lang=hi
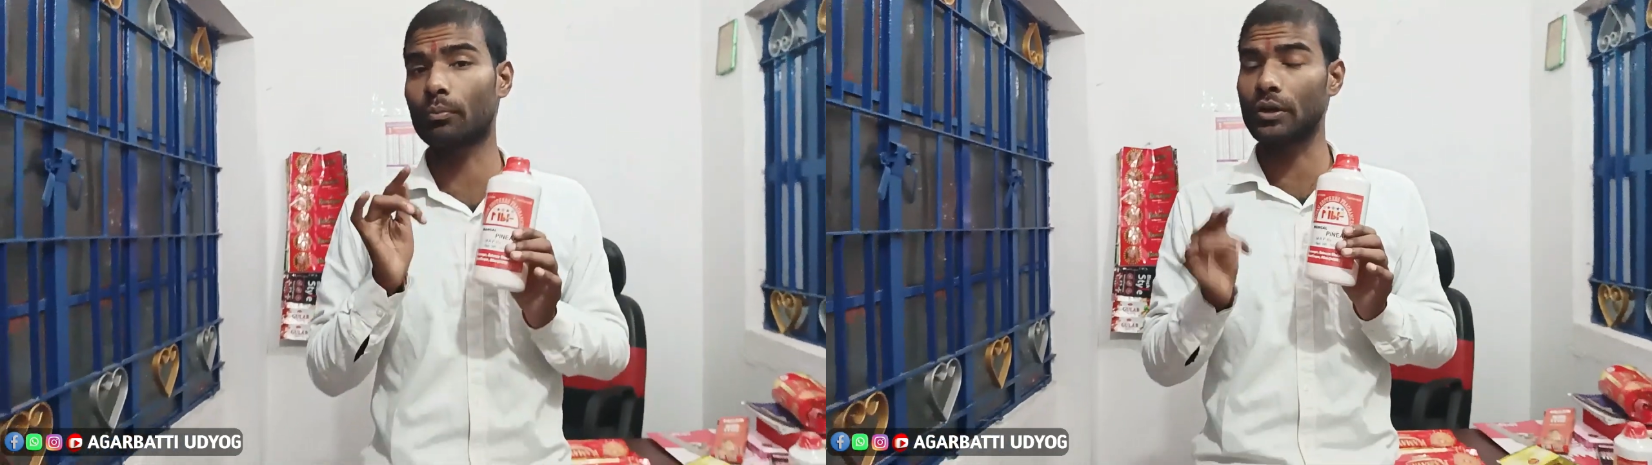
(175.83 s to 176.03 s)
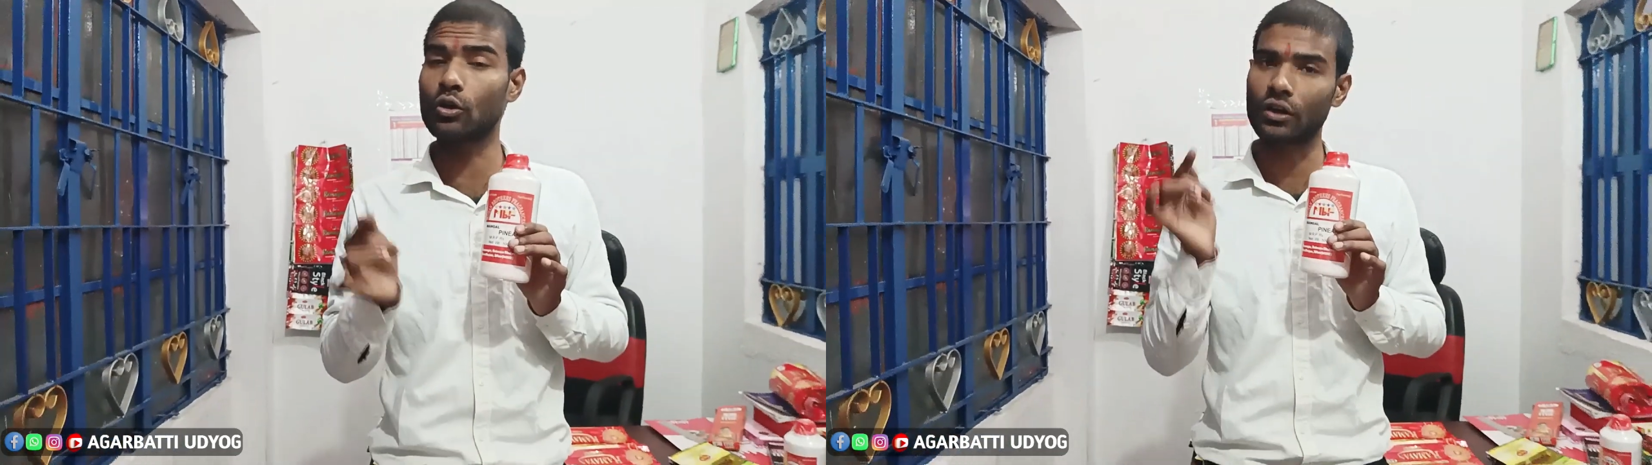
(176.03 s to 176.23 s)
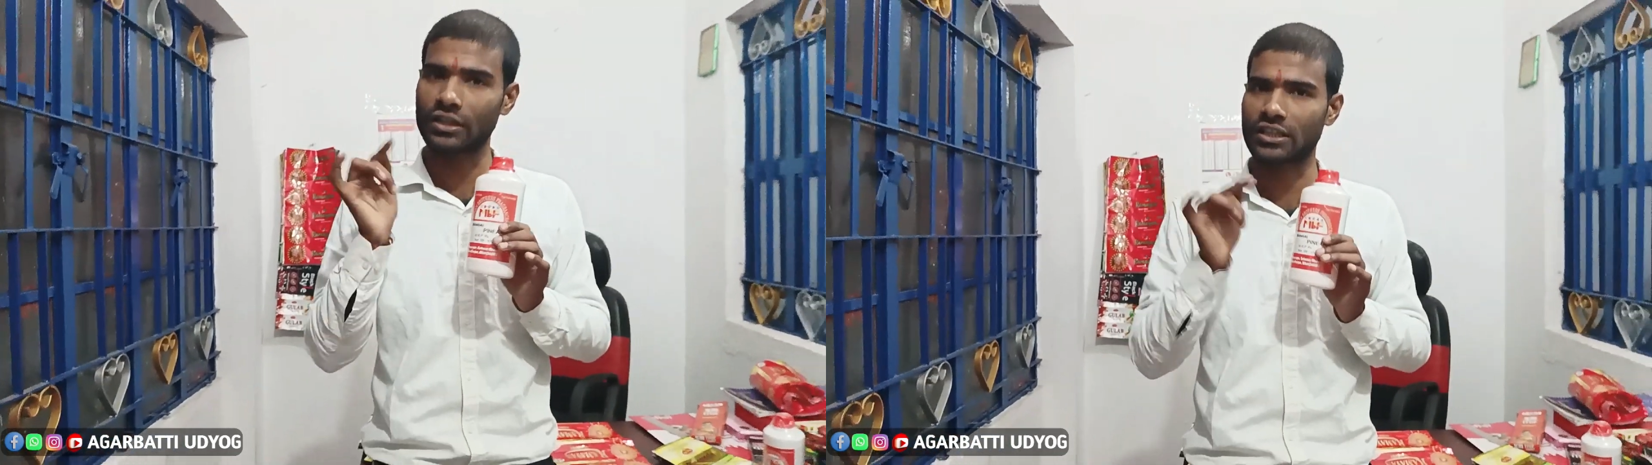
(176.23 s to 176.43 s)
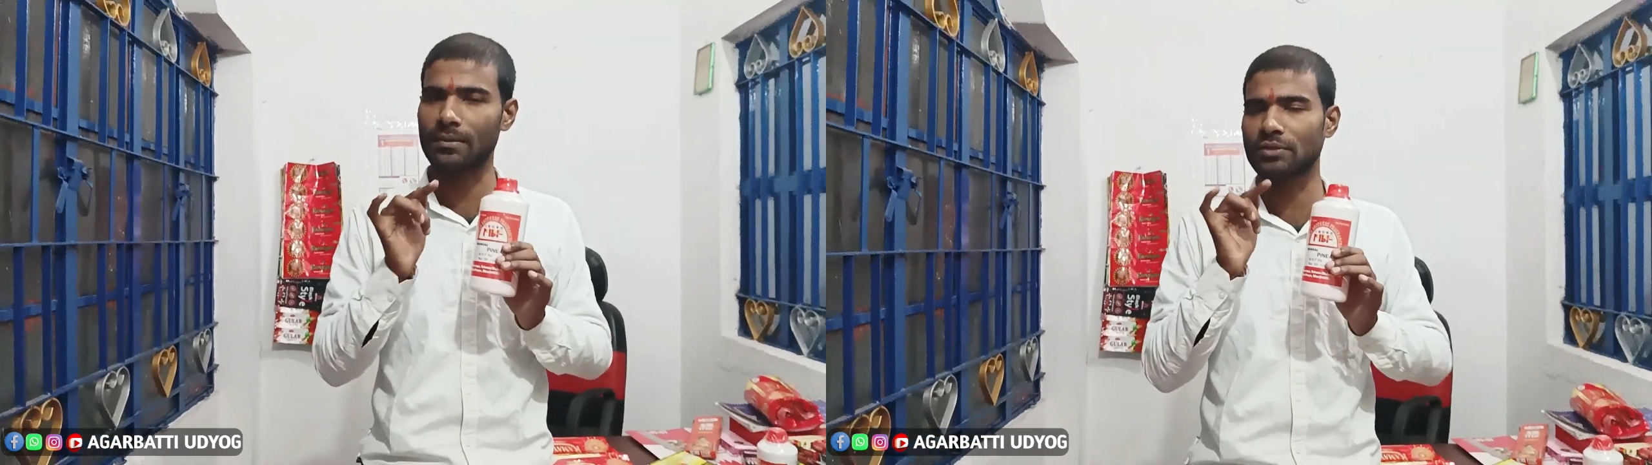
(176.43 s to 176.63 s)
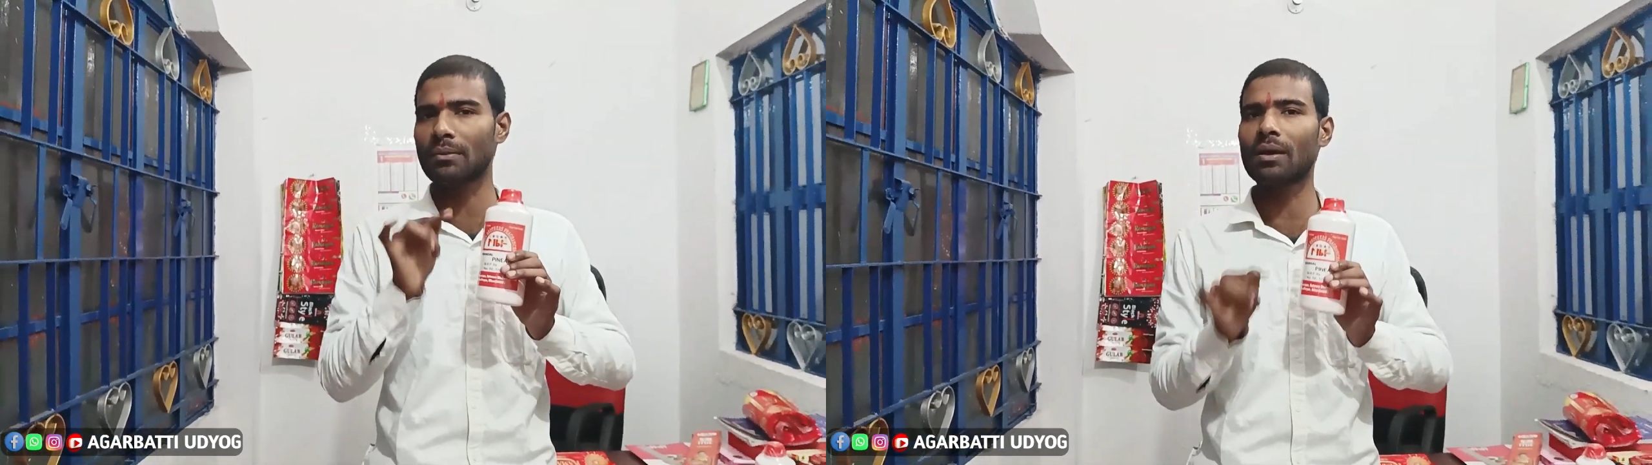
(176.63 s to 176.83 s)
वीडियो के
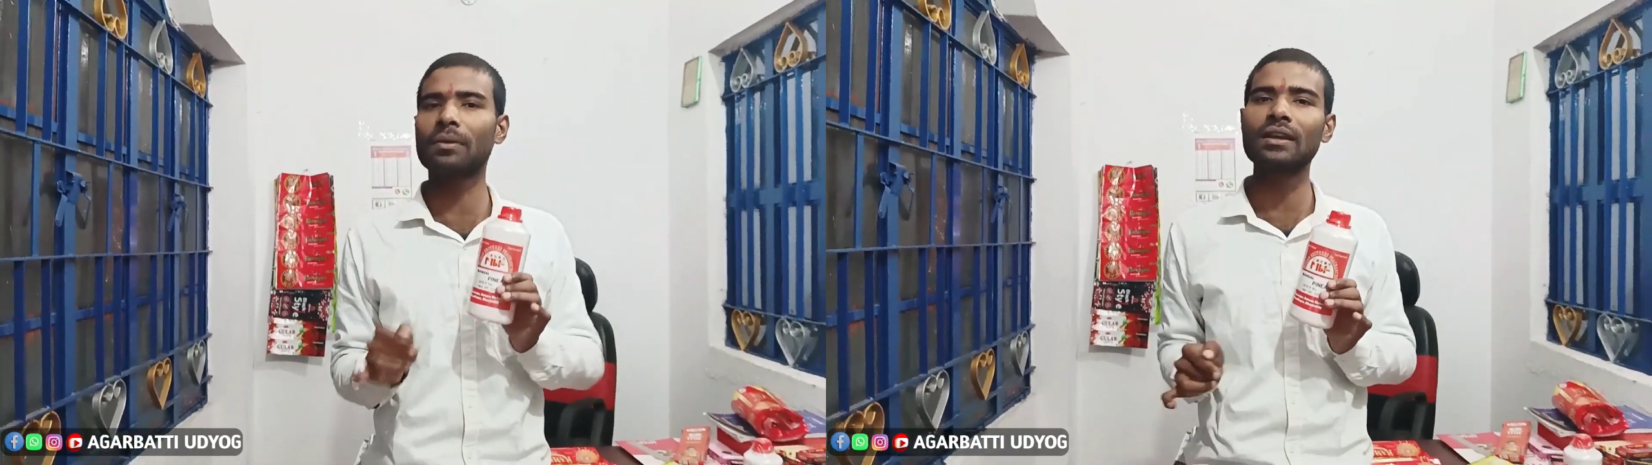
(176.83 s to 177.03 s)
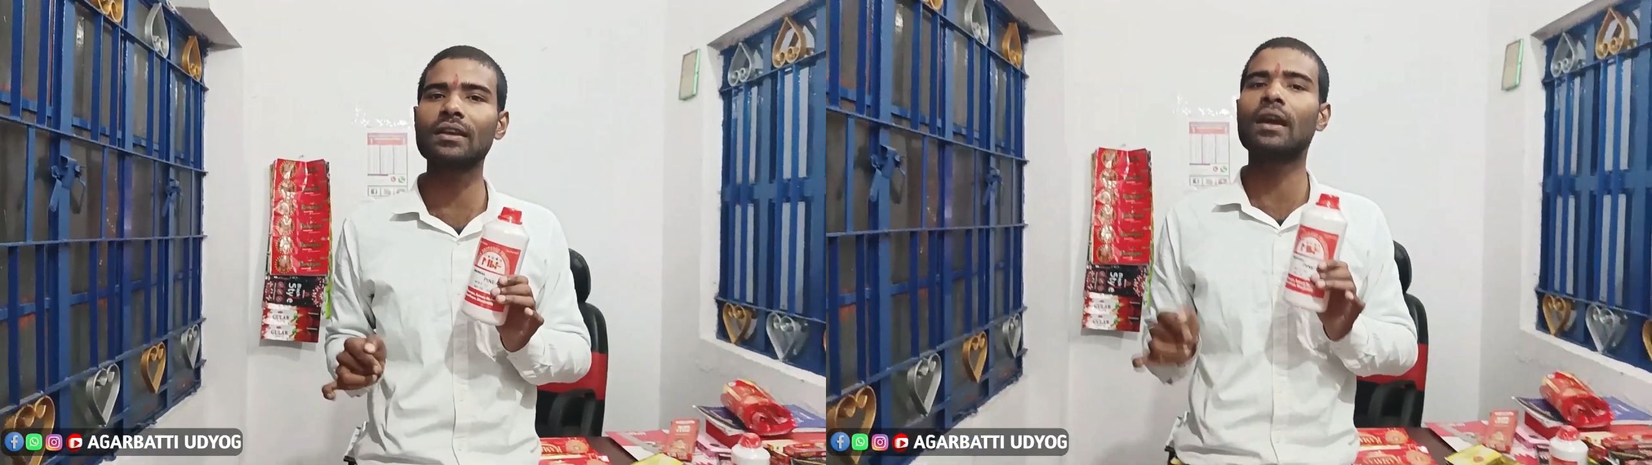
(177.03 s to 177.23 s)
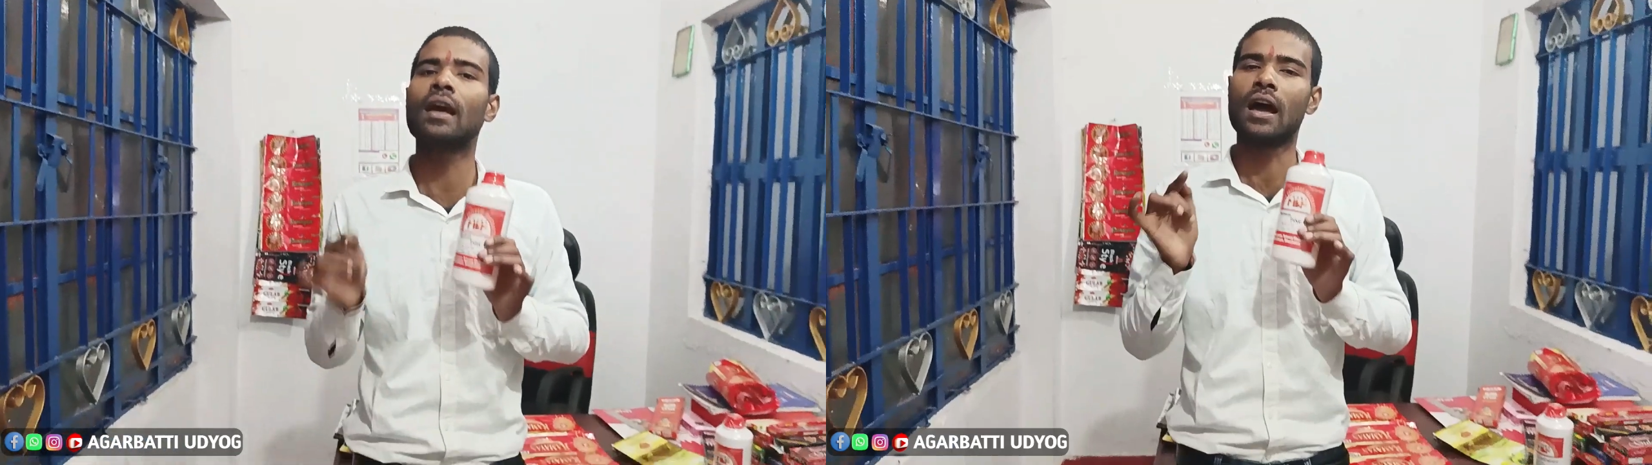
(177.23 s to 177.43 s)
डिस्क्रिप्शन में भी